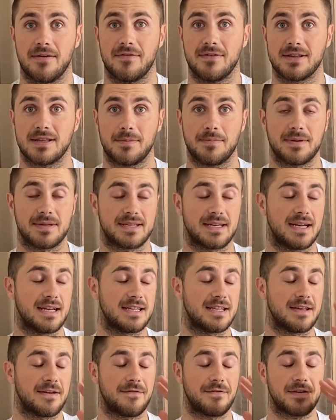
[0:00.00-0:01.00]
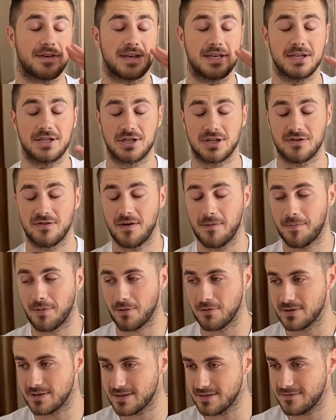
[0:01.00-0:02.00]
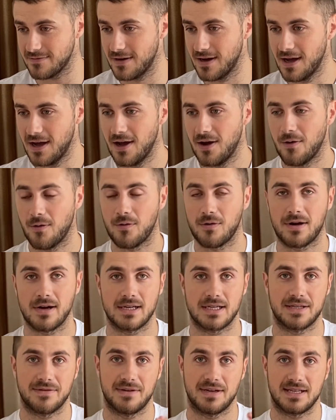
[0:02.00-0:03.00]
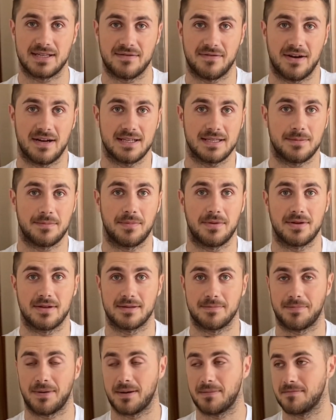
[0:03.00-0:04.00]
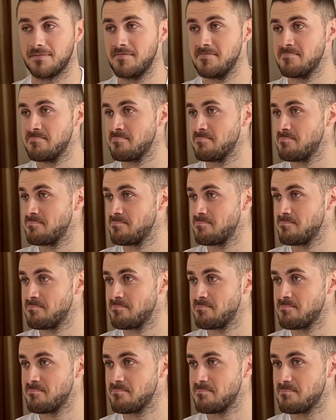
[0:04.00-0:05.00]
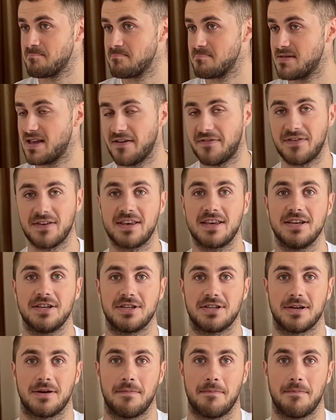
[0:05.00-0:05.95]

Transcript: вы написали дофигища вопросов. У каждого из вас было прям дофигища